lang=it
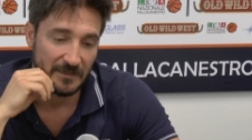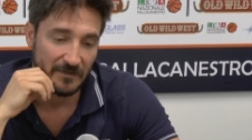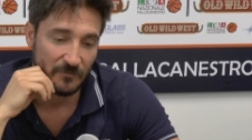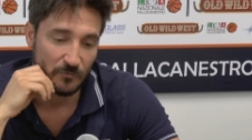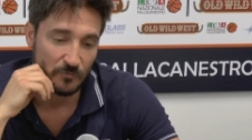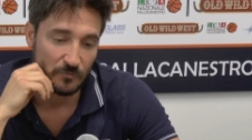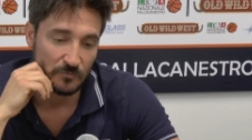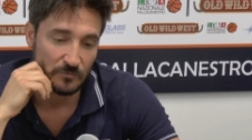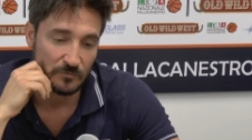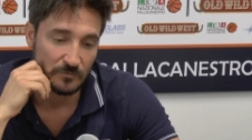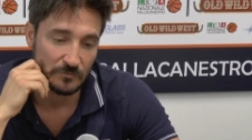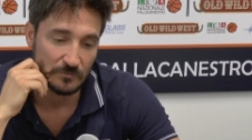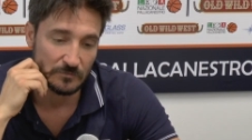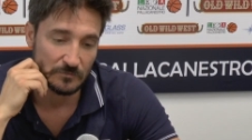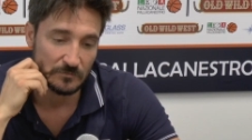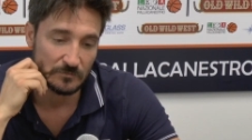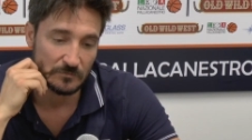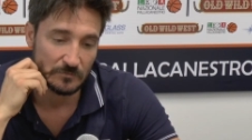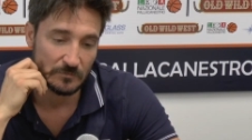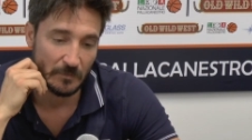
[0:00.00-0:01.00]

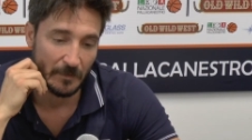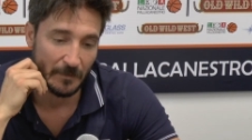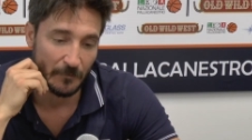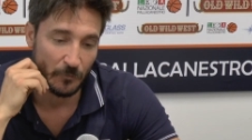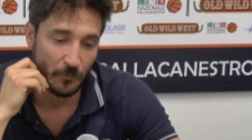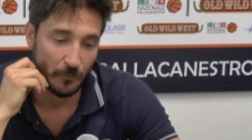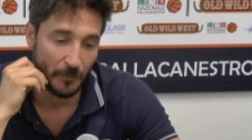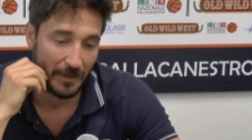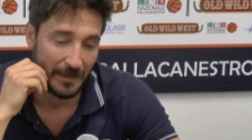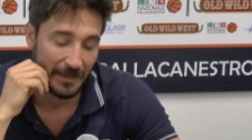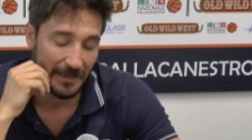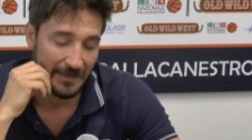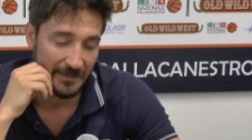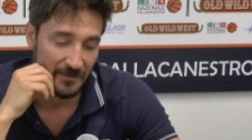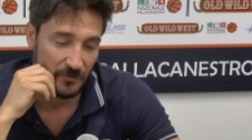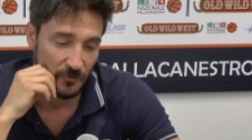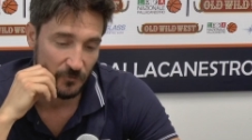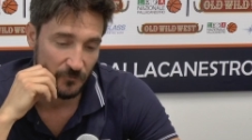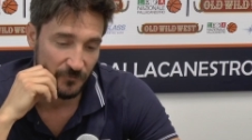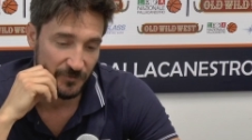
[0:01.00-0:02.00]
un, un,
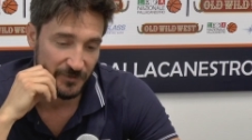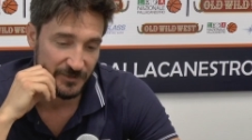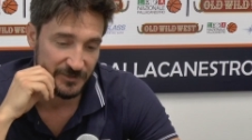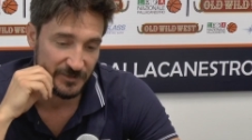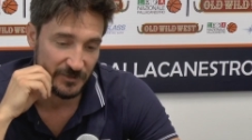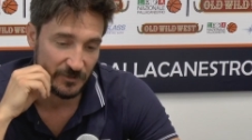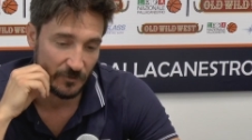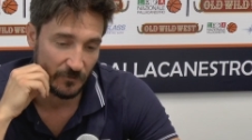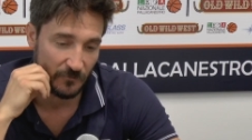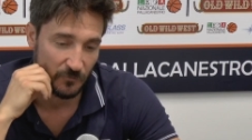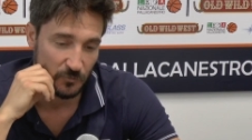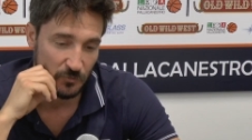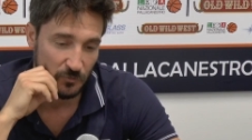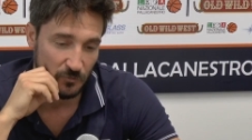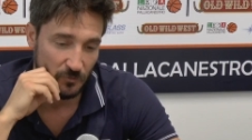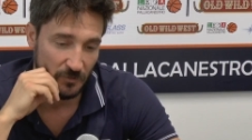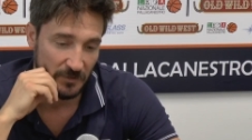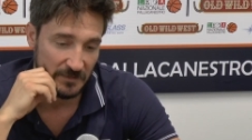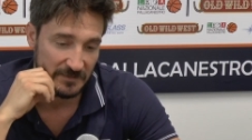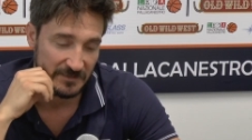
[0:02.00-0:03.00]
malanno fisico
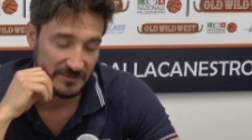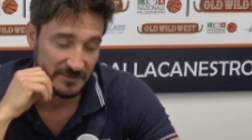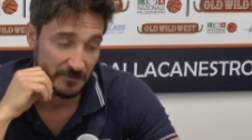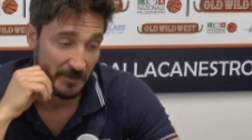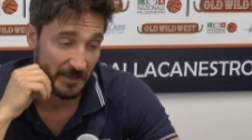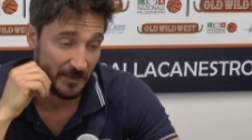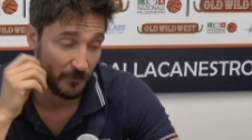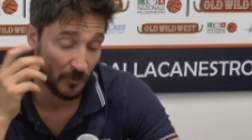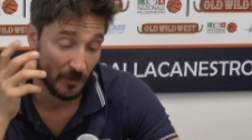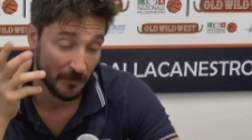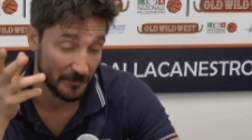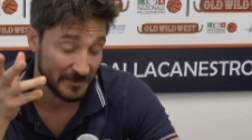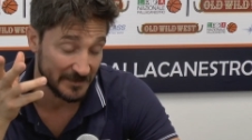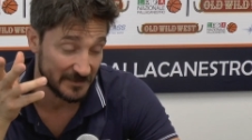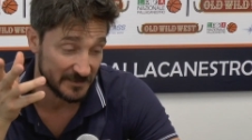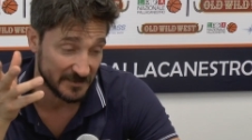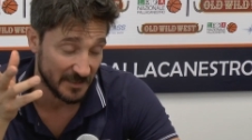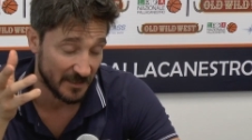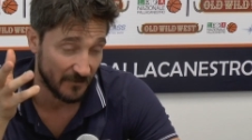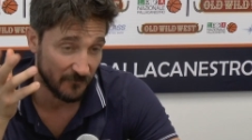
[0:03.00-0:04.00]
avuto durante la settimana,
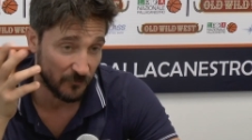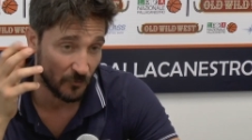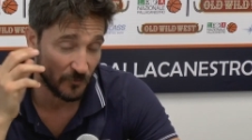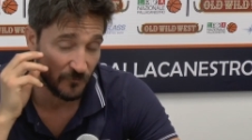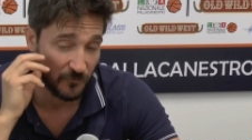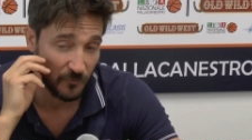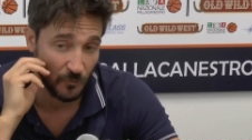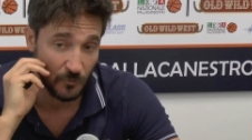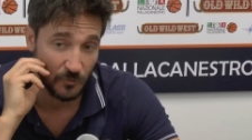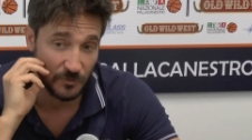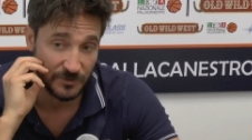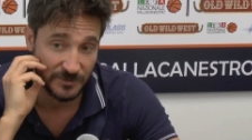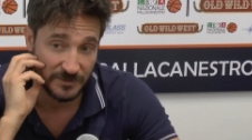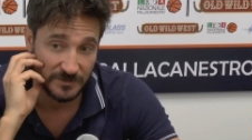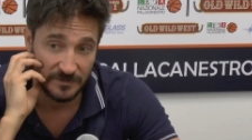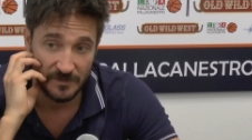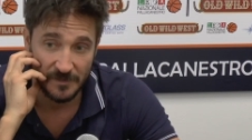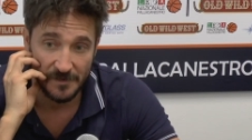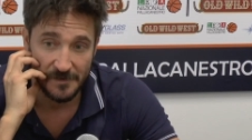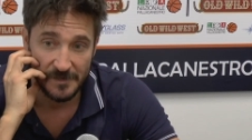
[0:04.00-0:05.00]
probabilmente starà fuori
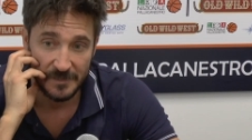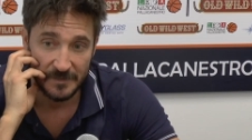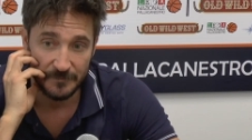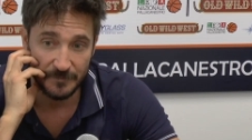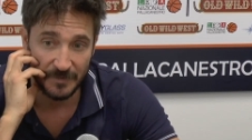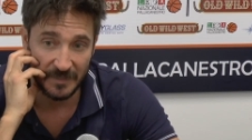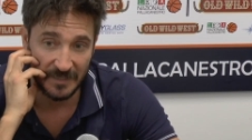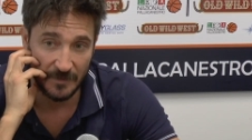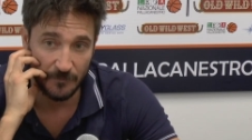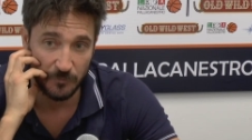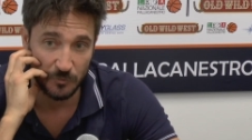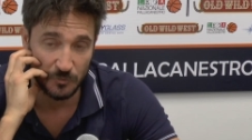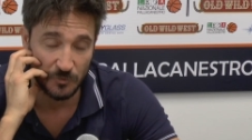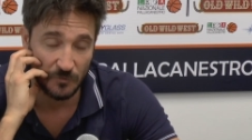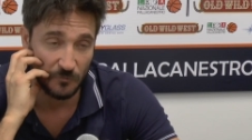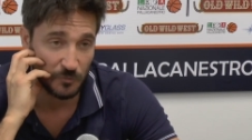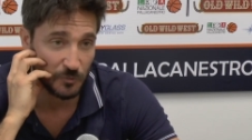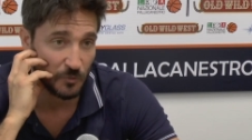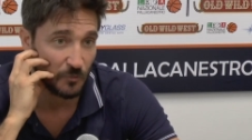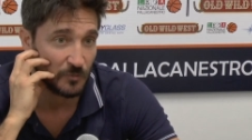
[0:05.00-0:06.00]
Fulz perché
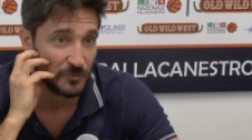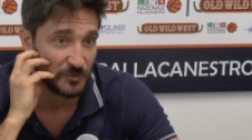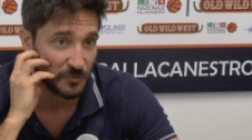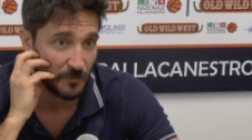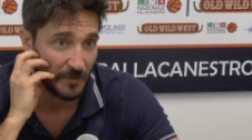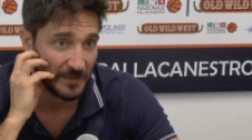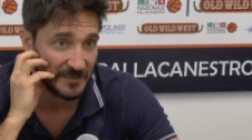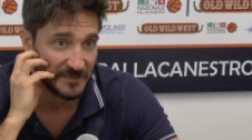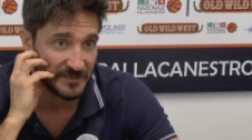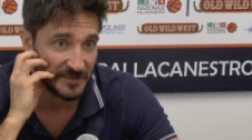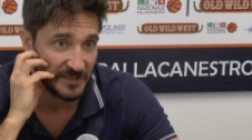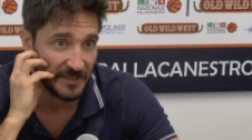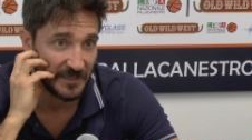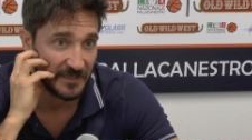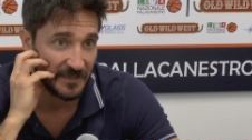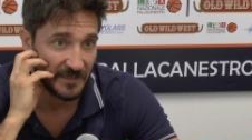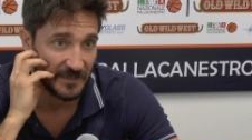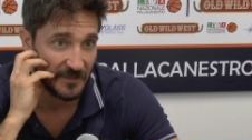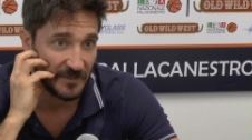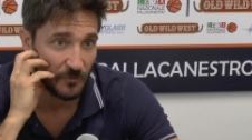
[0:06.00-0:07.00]
appunto ha avuto questo mal di
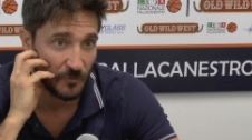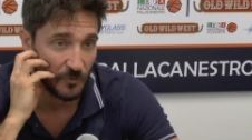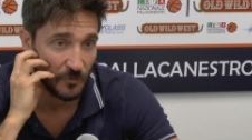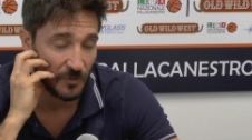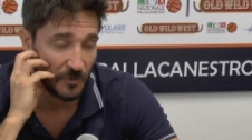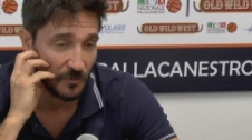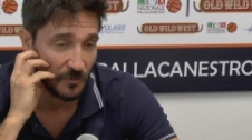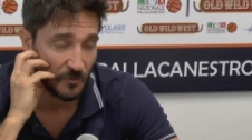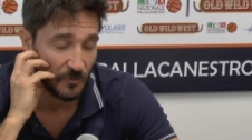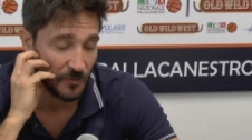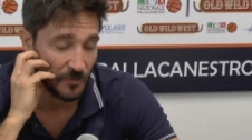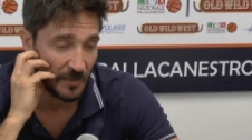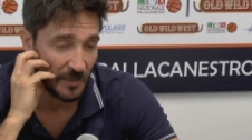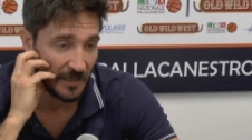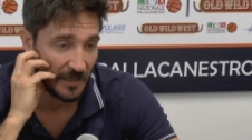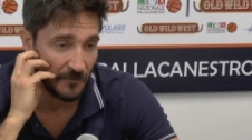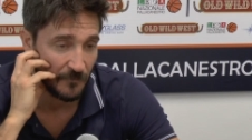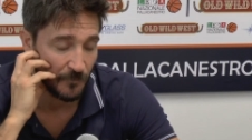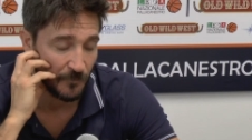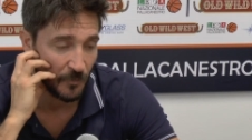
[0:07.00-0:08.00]
schiena che, lo, che, lo, che
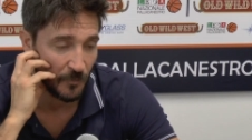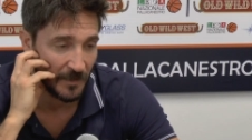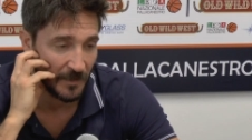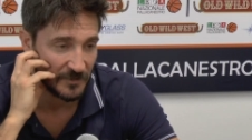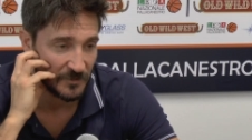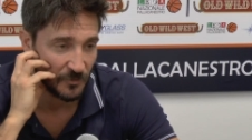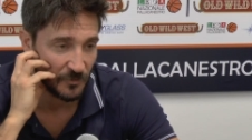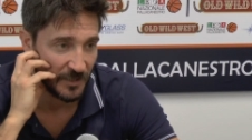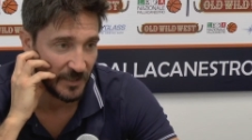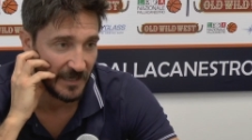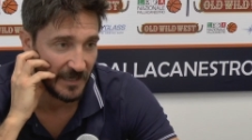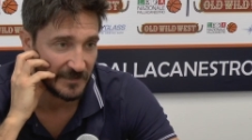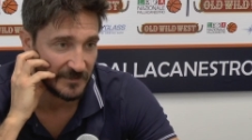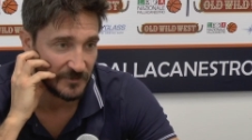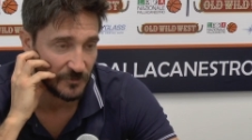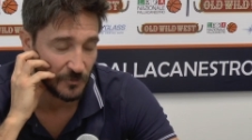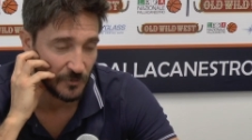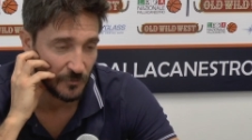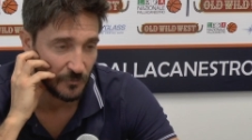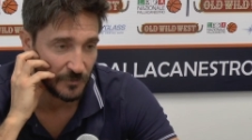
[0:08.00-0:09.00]
l'ha un po'
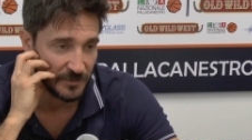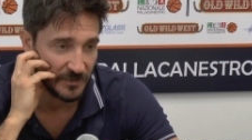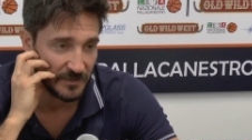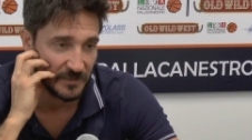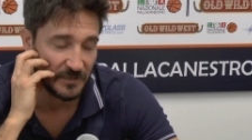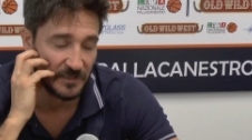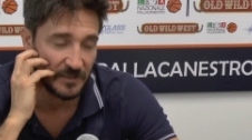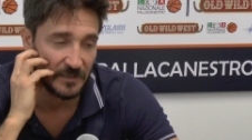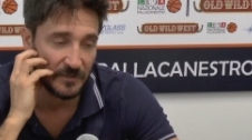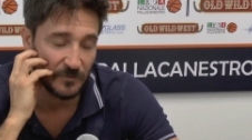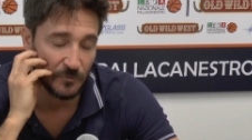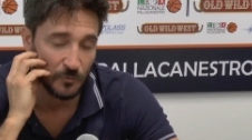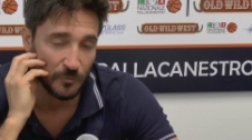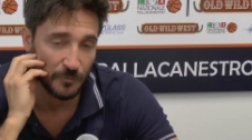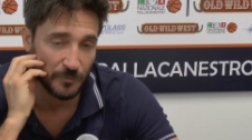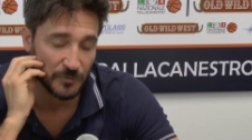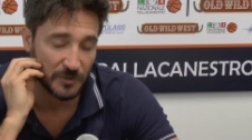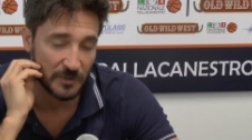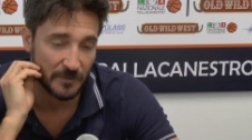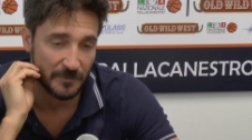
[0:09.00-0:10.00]
martoriato e quindi
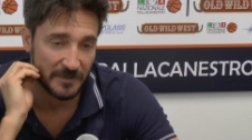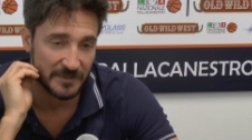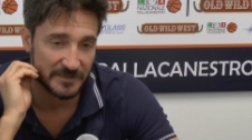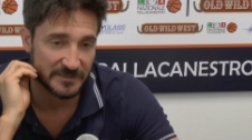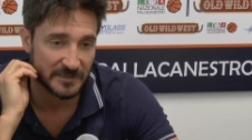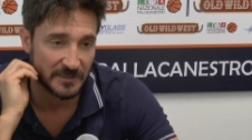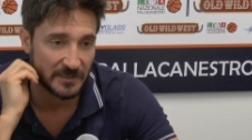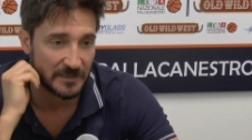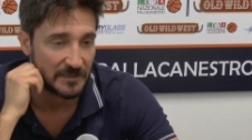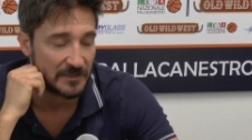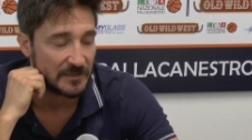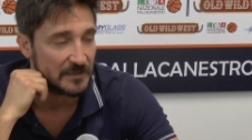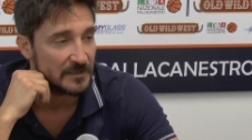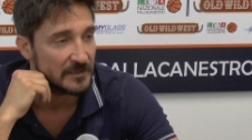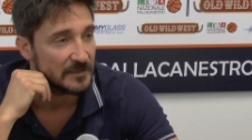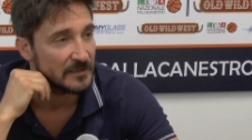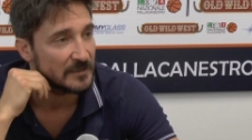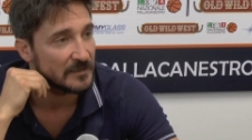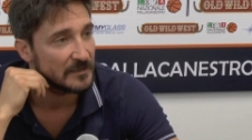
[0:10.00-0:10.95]
lui potrebbe essere